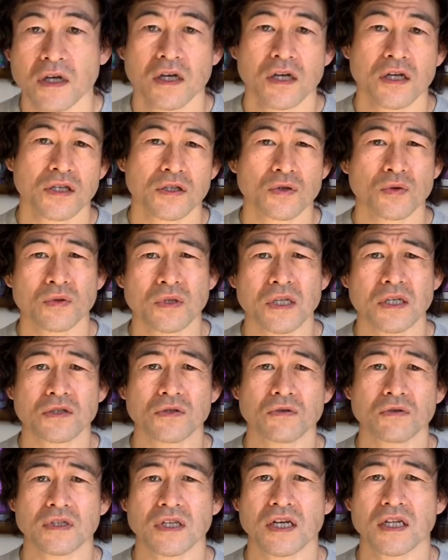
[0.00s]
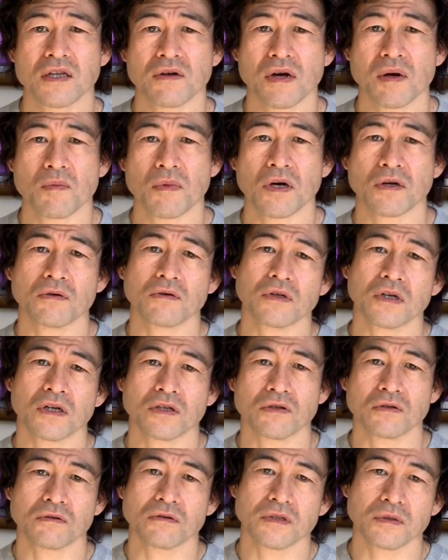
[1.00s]
そんな状態では迷いが
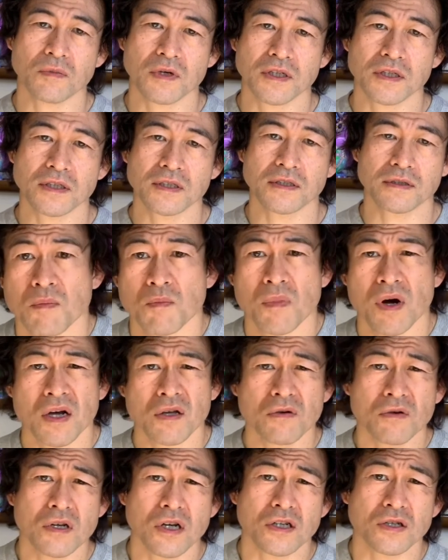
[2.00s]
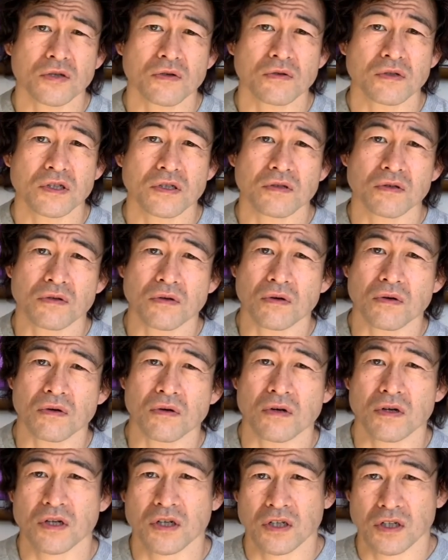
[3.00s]
生じます。迷いが生じると、
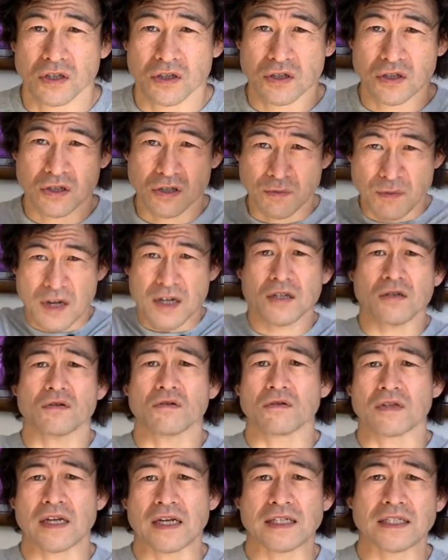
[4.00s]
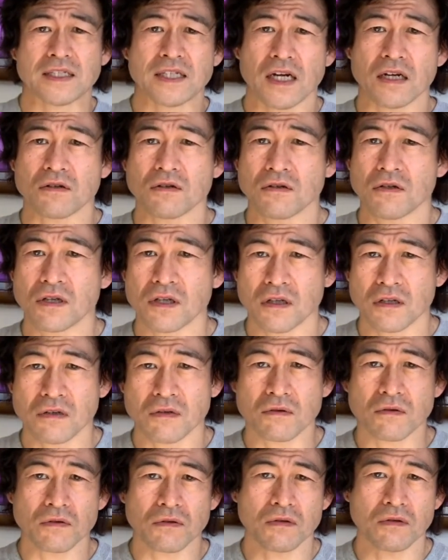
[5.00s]
ズバッとね、作品
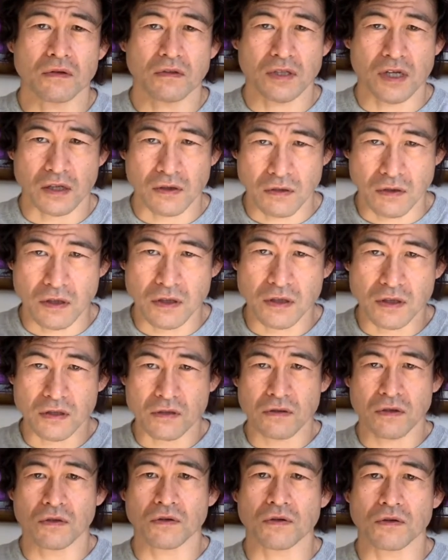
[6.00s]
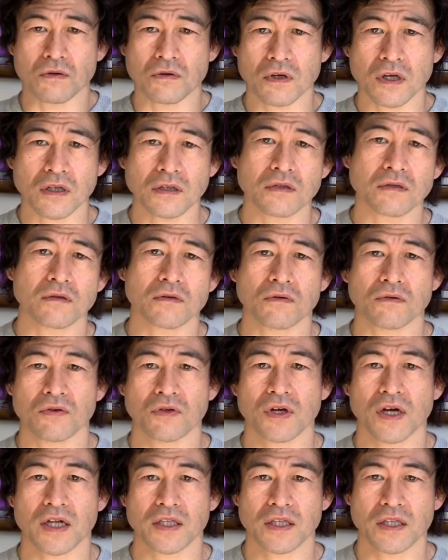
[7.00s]
を、作品にそれを表現すること
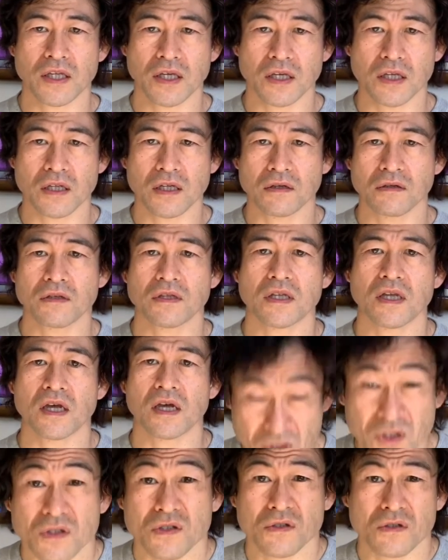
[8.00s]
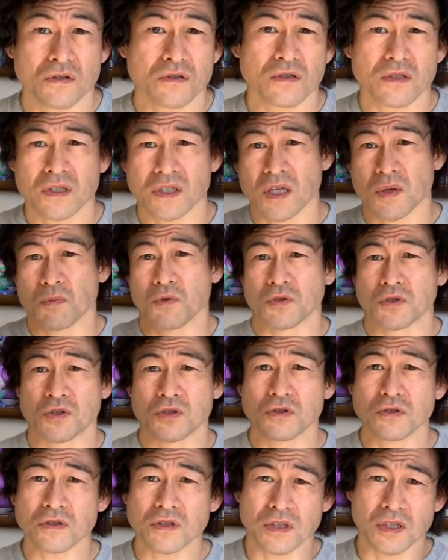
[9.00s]
ができなくて、作っても
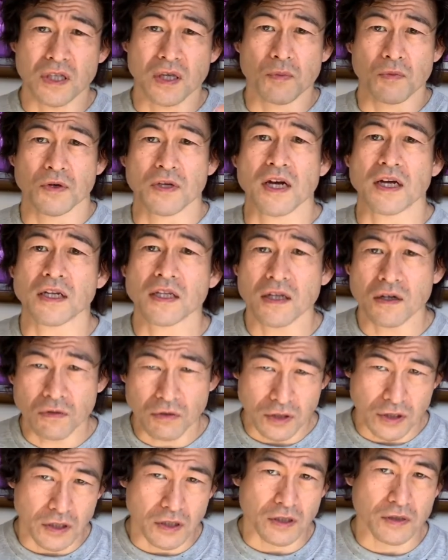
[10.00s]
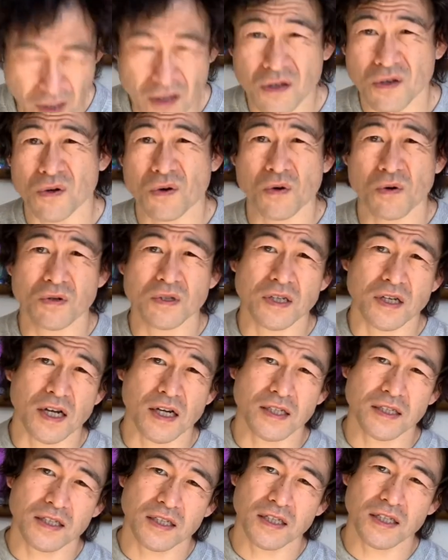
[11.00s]
作ってもやり直し、一向に
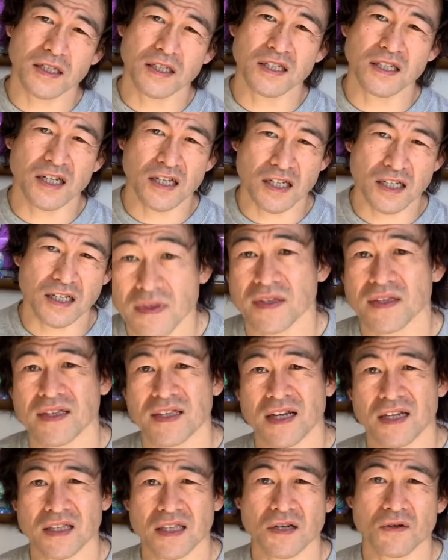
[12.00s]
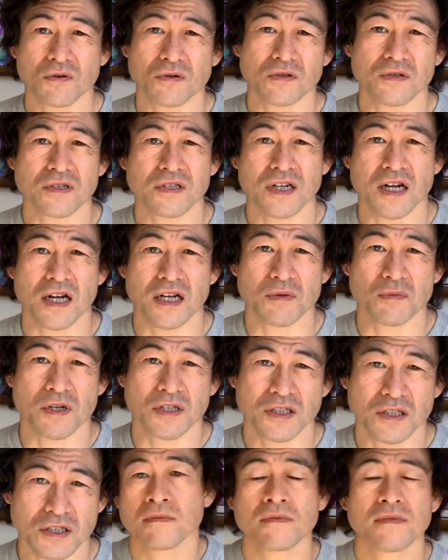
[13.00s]
完成しないなんてことすらありま
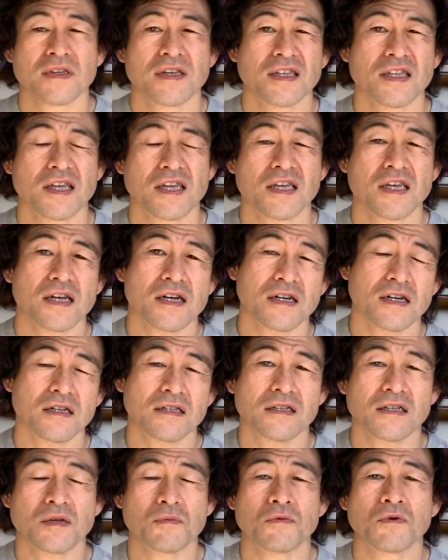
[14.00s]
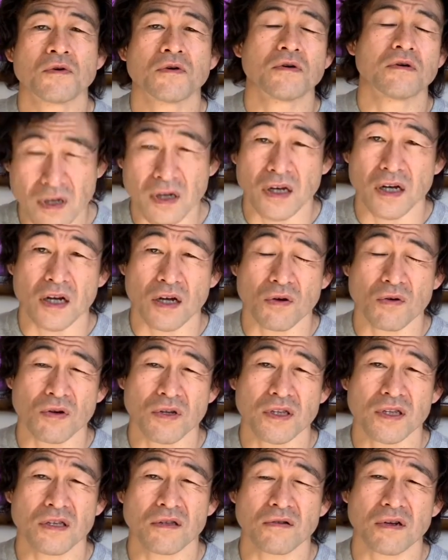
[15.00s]
すで出来上がってもこれ
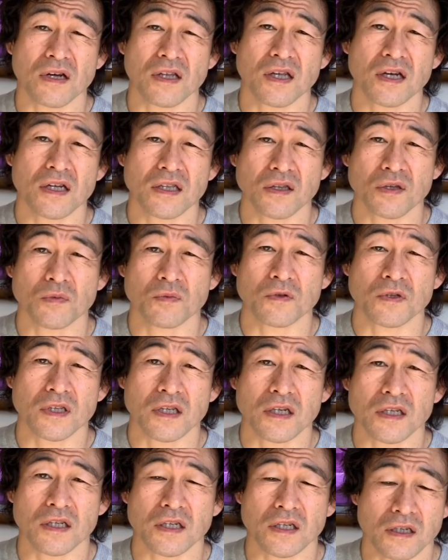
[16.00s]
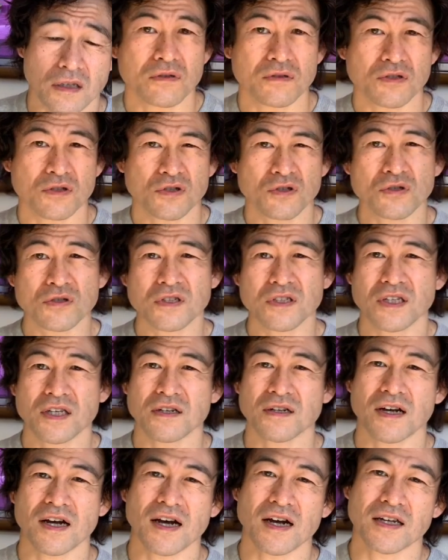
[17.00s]
でいいのかなって思ったり作って
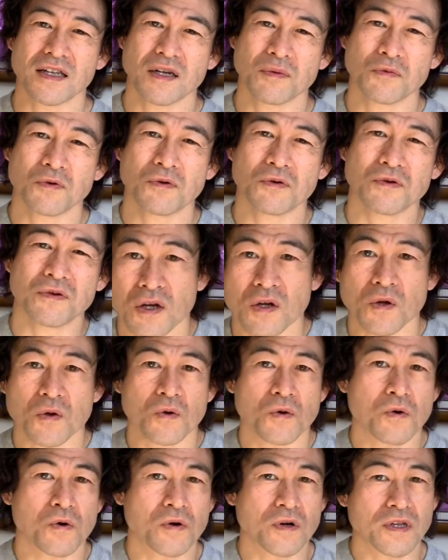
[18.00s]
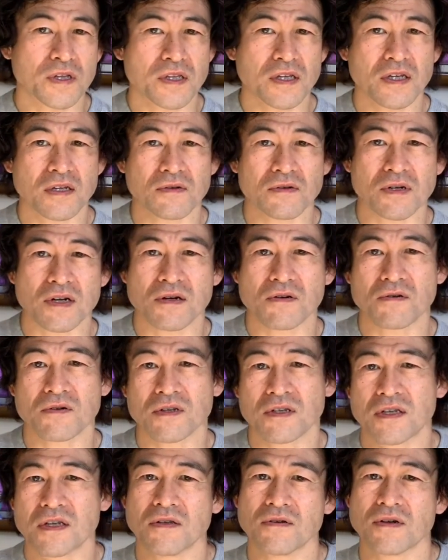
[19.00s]
る間もこれでいいのかこれ
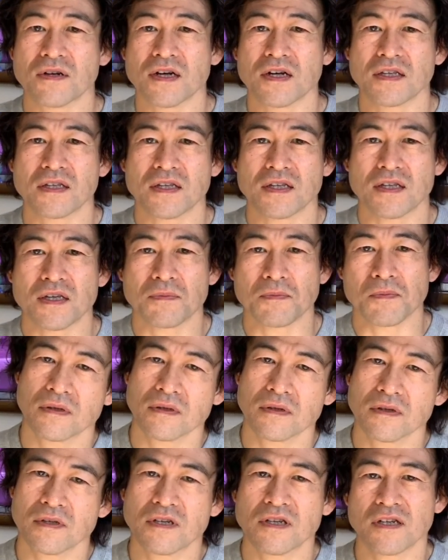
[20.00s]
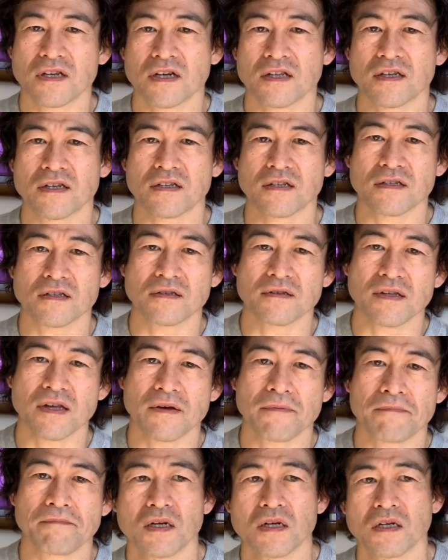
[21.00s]
でいいのかってねキリがないんですよね
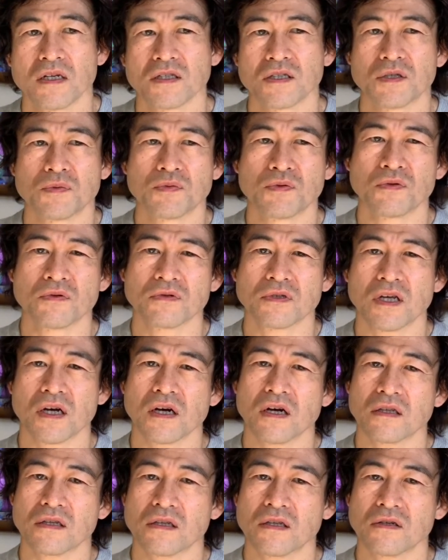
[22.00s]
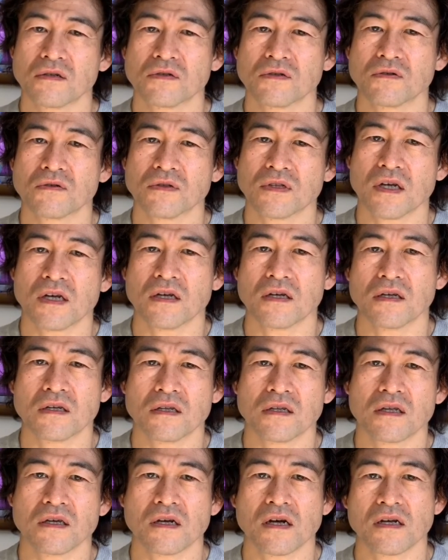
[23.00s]
自分を疑ってる状態っ
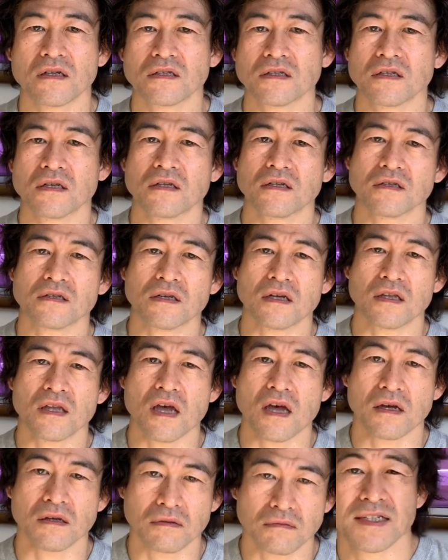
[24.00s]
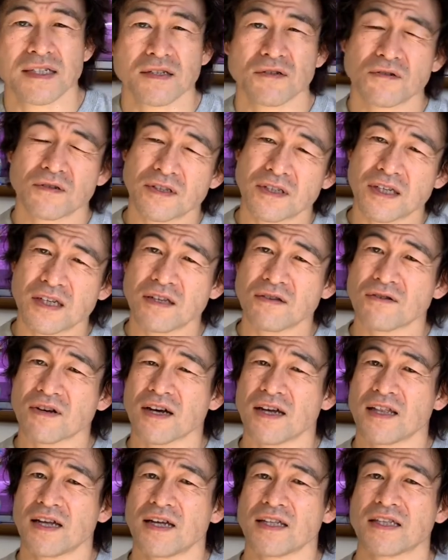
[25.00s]
て感じなんですかねこれでいいのか
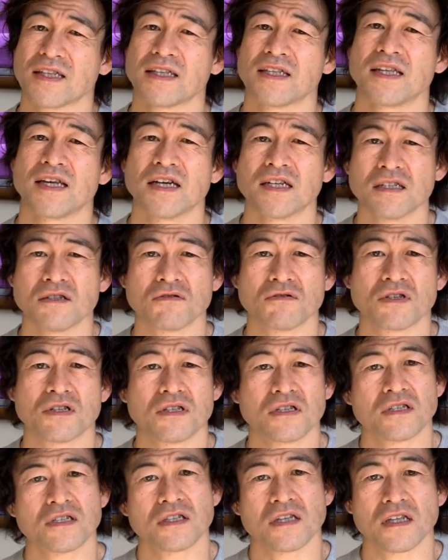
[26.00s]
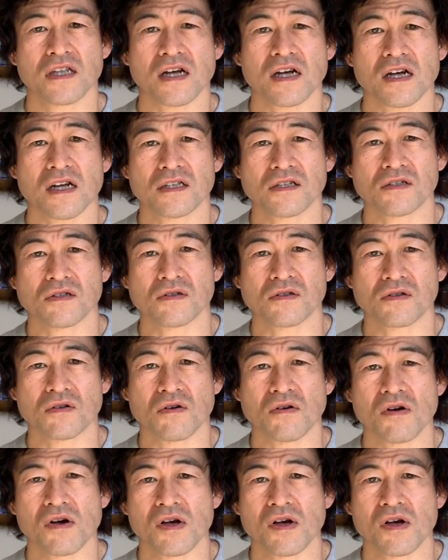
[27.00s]
なって何を気にしてたかっていうと